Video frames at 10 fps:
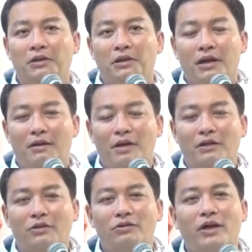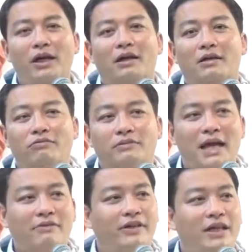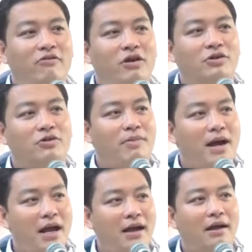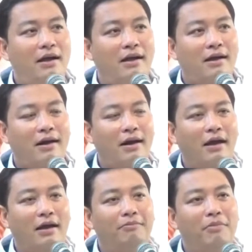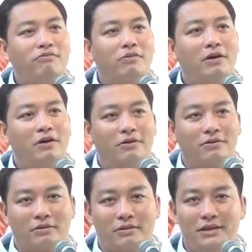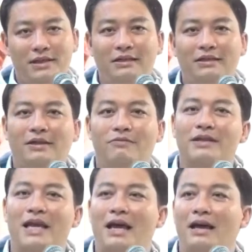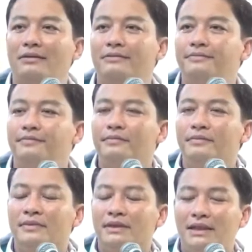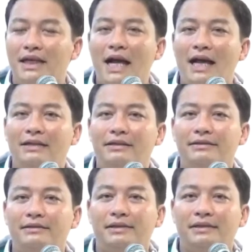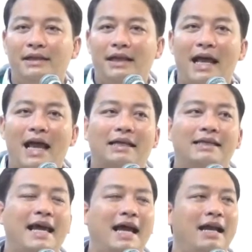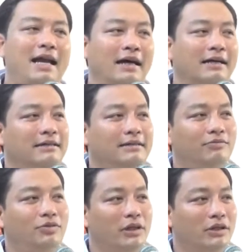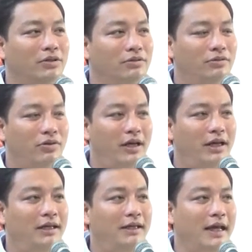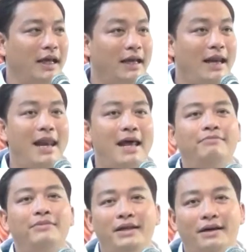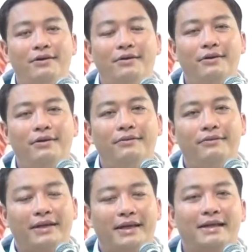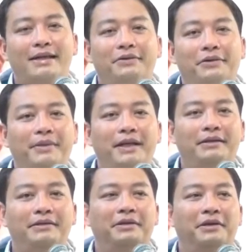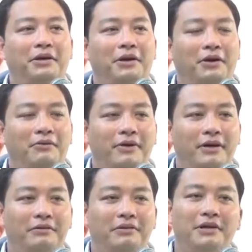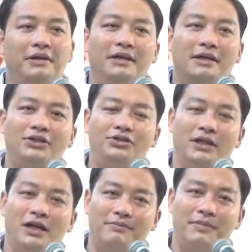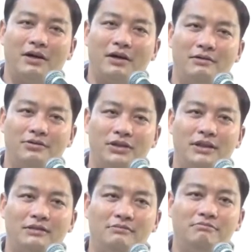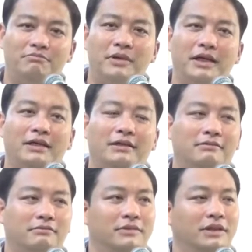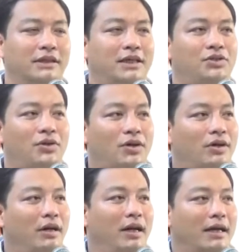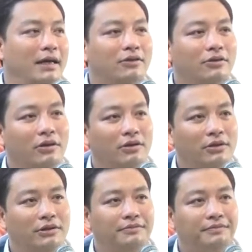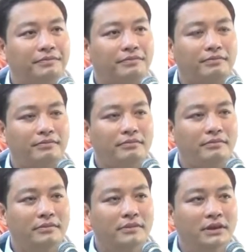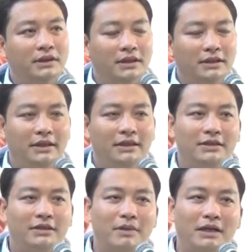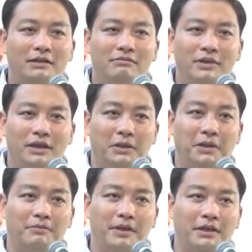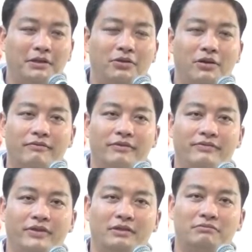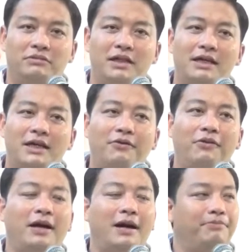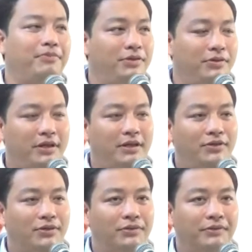làm nghề thu thuế là cộng tác với đế quốc Roma để bóc lột dân tộc nhà thứ hai là gian lận trong tiền thu thuế để làm giàu và gia kêu hôm nay lọt vào cái trường hợp đó cho nên bị người ta cho là kẻ tội lỗi nhưng trong bài tin mừng hôm nay thuộc về việc Gia Kêu gặp Chúa Giêsu